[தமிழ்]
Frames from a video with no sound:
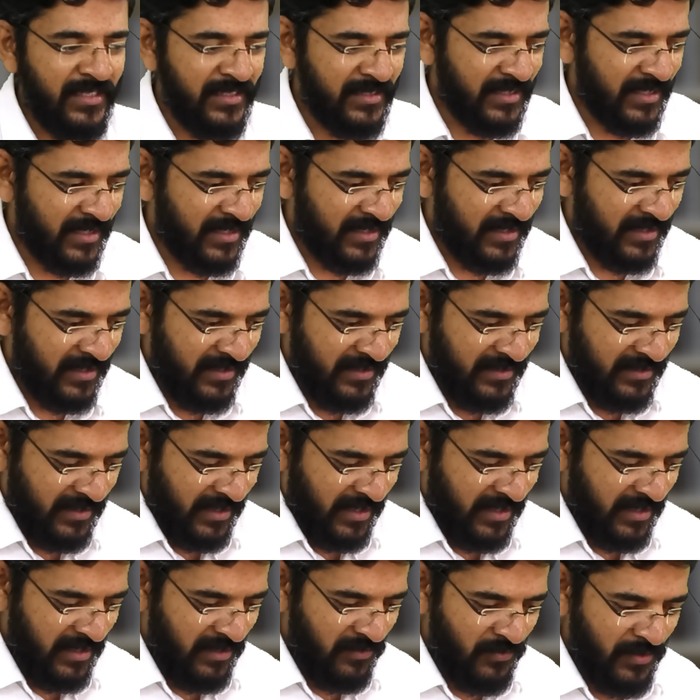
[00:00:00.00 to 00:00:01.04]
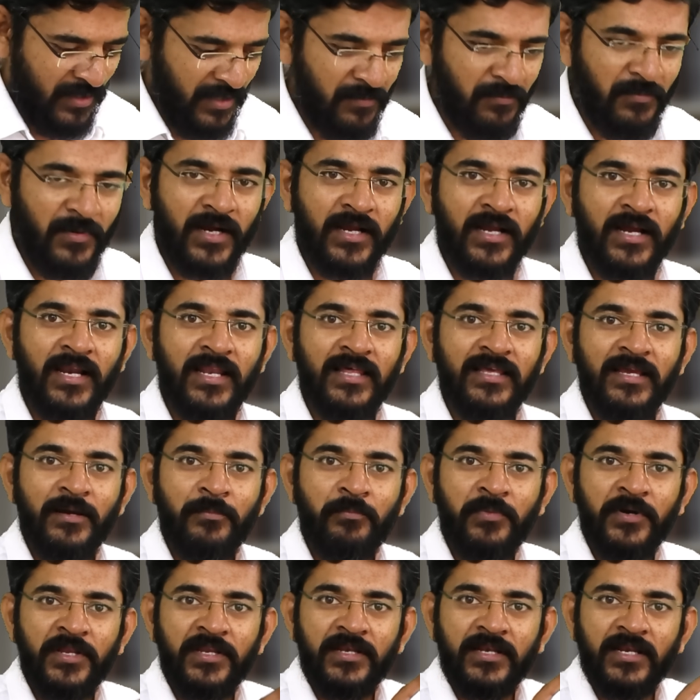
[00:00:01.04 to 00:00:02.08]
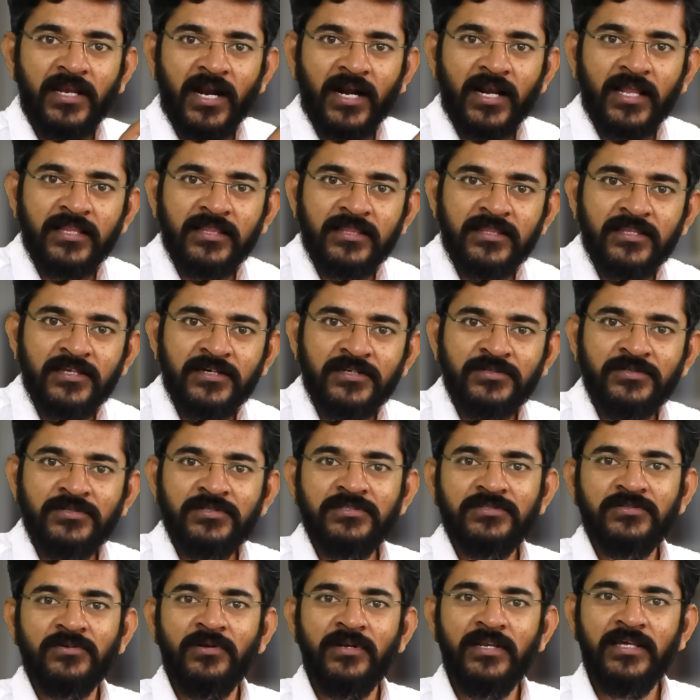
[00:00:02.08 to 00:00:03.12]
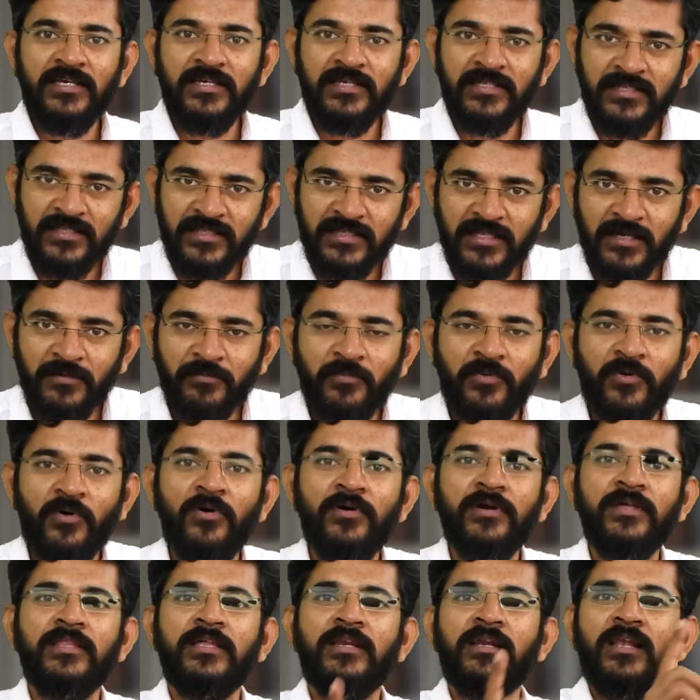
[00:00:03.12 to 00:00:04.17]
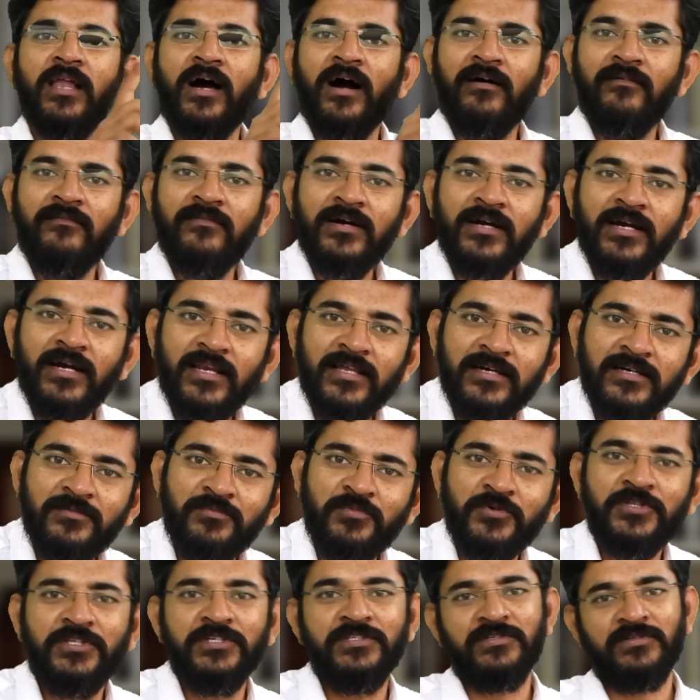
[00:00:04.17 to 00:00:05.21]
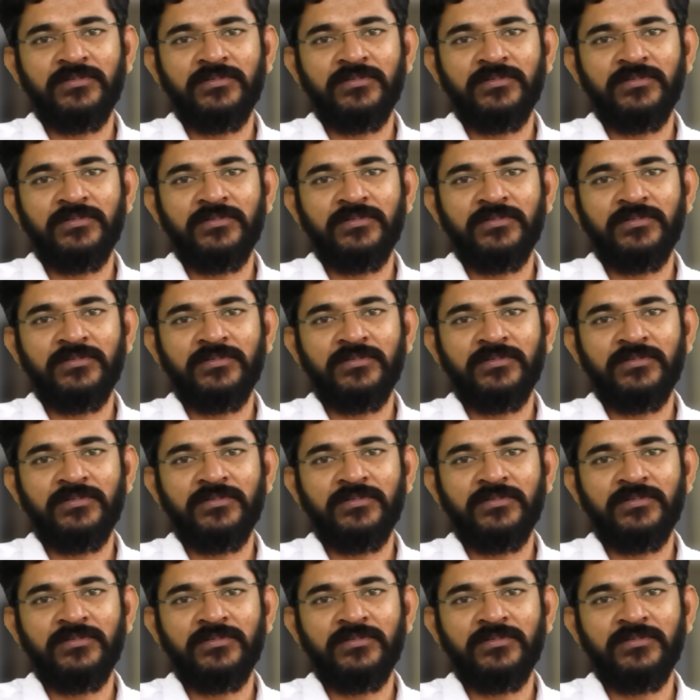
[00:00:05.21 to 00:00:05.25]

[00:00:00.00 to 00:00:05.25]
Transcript: இந்த தங்களுடைய மக்களை எப்படி நடத்தணும்னு சொல்லி இந்த புரோகிதர்கள் அவங்களுக்கு புத்தி